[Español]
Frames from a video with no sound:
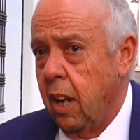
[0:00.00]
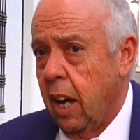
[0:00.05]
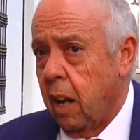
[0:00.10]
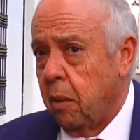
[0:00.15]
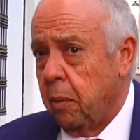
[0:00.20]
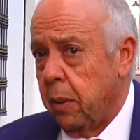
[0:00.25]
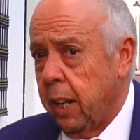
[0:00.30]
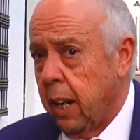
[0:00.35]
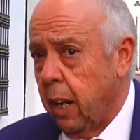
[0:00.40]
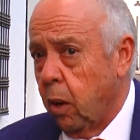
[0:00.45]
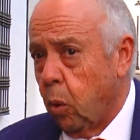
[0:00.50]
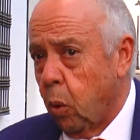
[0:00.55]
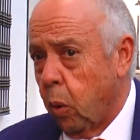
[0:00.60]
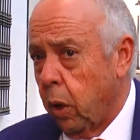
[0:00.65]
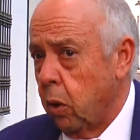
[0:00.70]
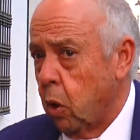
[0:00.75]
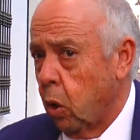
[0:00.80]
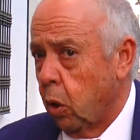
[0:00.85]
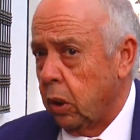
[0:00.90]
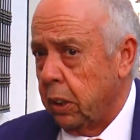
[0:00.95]
Al final ha
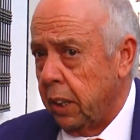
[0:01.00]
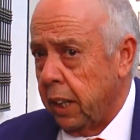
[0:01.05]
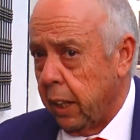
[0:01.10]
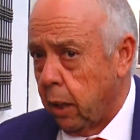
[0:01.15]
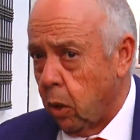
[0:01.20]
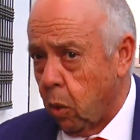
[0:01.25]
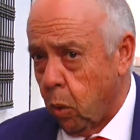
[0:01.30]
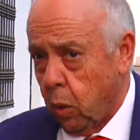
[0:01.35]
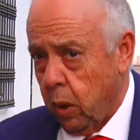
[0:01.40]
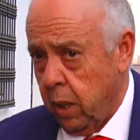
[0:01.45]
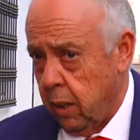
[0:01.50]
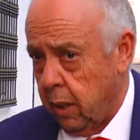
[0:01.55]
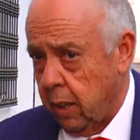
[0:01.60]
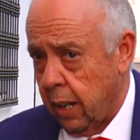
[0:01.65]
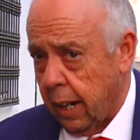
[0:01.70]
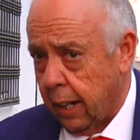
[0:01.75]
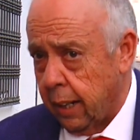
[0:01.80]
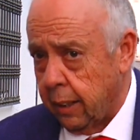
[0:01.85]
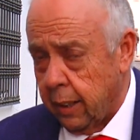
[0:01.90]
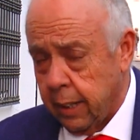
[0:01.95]
ocurrido lo que tenía que ocurrir, que
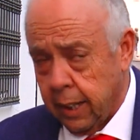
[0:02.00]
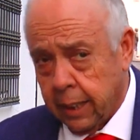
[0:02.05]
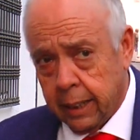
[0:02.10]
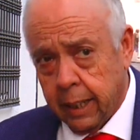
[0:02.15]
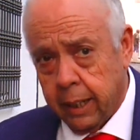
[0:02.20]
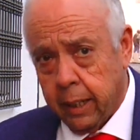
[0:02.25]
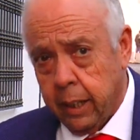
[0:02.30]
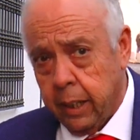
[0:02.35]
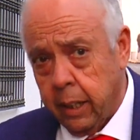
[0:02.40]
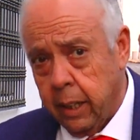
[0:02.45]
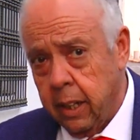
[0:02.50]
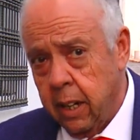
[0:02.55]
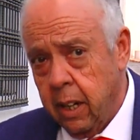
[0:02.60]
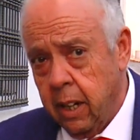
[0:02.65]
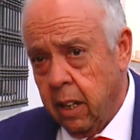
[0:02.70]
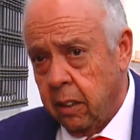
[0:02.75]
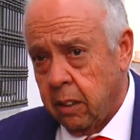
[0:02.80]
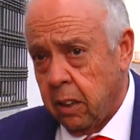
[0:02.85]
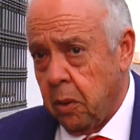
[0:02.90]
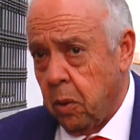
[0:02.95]
la candidata de,
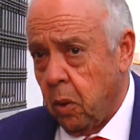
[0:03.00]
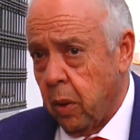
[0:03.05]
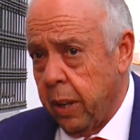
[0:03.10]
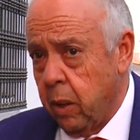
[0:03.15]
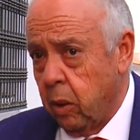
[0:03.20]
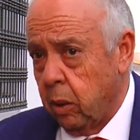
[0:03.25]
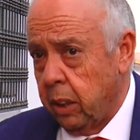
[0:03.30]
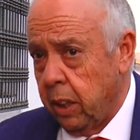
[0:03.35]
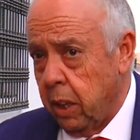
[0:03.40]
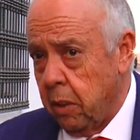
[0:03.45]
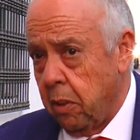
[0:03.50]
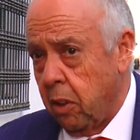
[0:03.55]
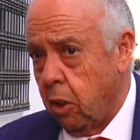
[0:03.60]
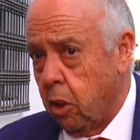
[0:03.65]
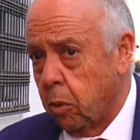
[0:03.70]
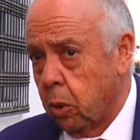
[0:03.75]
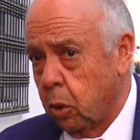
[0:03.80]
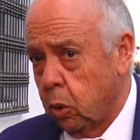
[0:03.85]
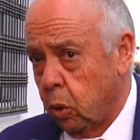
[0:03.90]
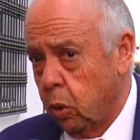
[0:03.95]
de Ciudadanos, que tiene
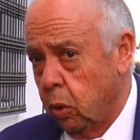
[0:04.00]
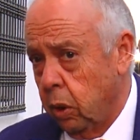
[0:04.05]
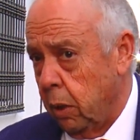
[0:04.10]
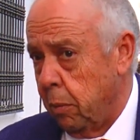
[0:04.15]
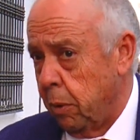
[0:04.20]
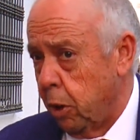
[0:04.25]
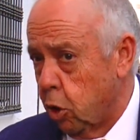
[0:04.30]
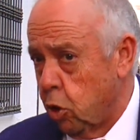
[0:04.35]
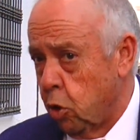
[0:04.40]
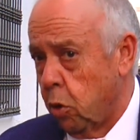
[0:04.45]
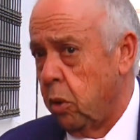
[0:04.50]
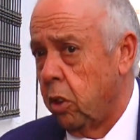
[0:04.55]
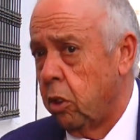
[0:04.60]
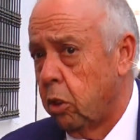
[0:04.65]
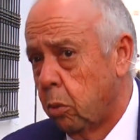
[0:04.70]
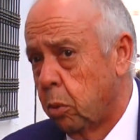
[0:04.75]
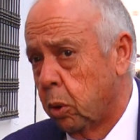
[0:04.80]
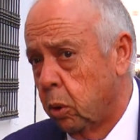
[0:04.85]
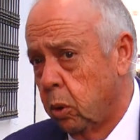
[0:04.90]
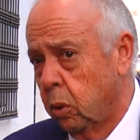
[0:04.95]
cinco votos y
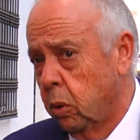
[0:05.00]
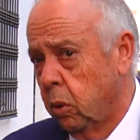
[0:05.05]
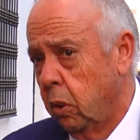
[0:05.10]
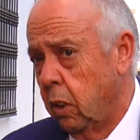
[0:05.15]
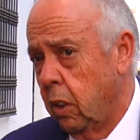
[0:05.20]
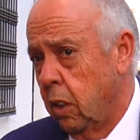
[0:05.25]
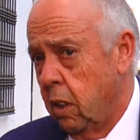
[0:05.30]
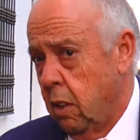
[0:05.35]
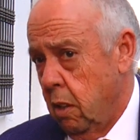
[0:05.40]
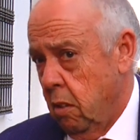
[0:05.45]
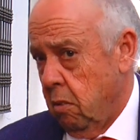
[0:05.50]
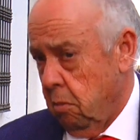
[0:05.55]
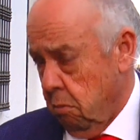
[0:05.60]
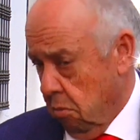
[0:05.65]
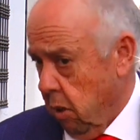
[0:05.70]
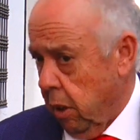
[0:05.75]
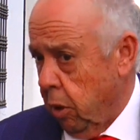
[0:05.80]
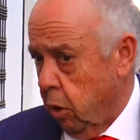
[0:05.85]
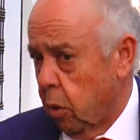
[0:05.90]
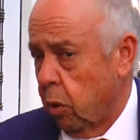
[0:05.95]
1.800 votos,
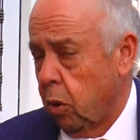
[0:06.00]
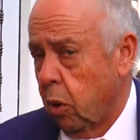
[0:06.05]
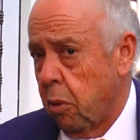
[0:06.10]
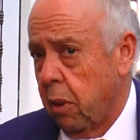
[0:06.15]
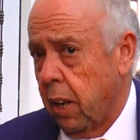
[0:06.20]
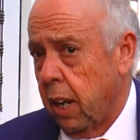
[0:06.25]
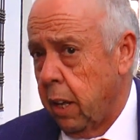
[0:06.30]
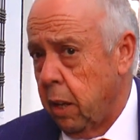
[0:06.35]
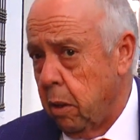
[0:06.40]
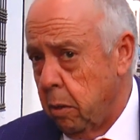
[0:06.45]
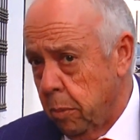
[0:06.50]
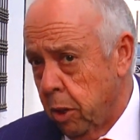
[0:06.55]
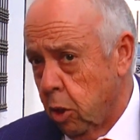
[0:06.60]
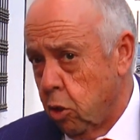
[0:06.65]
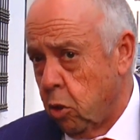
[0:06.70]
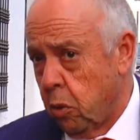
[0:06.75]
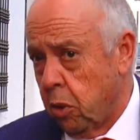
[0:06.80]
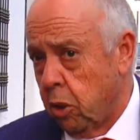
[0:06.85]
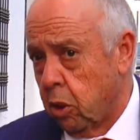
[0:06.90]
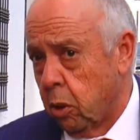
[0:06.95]
cinco concejales y
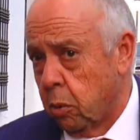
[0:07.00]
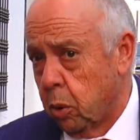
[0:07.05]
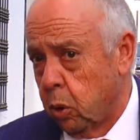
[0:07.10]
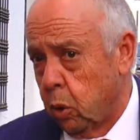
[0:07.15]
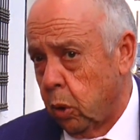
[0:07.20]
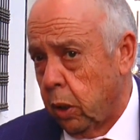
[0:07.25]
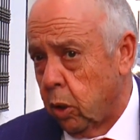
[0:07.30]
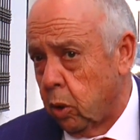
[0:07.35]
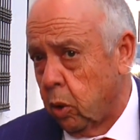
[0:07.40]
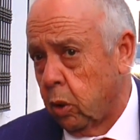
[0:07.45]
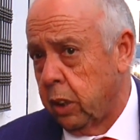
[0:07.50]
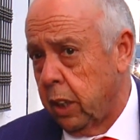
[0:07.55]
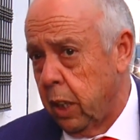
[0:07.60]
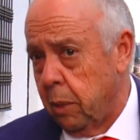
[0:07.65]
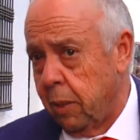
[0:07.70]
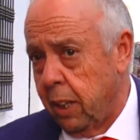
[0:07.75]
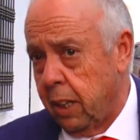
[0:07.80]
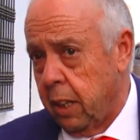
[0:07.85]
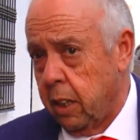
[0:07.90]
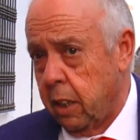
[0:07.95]
1.800 votos y el otro que tiene
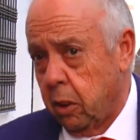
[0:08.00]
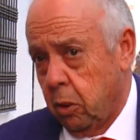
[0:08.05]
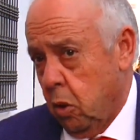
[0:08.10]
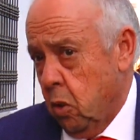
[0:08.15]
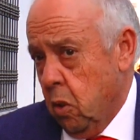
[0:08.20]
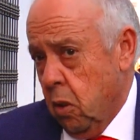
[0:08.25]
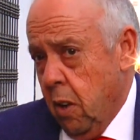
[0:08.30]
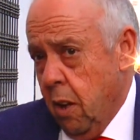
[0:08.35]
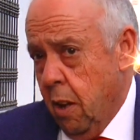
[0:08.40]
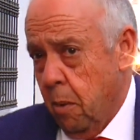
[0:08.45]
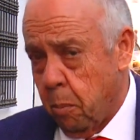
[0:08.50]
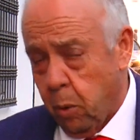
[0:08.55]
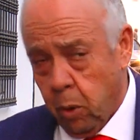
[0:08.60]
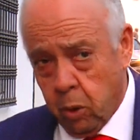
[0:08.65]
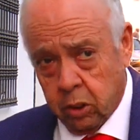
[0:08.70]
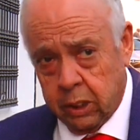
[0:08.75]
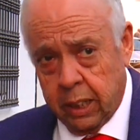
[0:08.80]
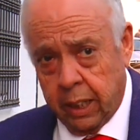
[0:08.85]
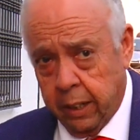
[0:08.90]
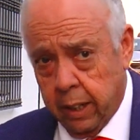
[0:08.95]
1.500, pues
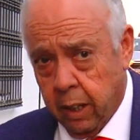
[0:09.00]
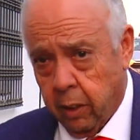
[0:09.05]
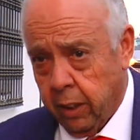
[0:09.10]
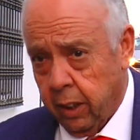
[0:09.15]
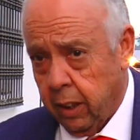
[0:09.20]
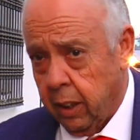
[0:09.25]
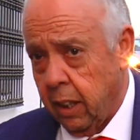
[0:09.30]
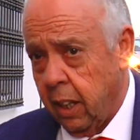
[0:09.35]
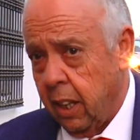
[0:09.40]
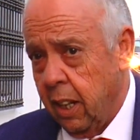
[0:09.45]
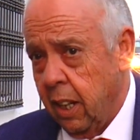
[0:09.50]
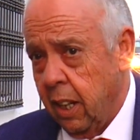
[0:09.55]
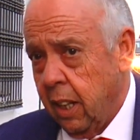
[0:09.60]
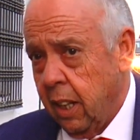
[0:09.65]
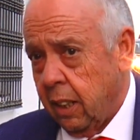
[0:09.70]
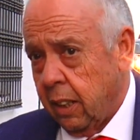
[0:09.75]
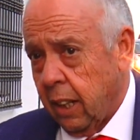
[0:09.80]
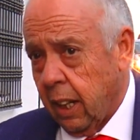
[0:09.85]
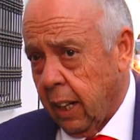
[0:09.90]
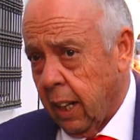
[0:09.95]
no se ha quedado de,
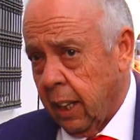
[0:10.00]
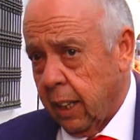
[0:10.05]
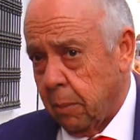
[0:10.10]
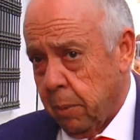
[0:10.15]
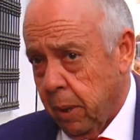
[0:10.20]
de alcalde.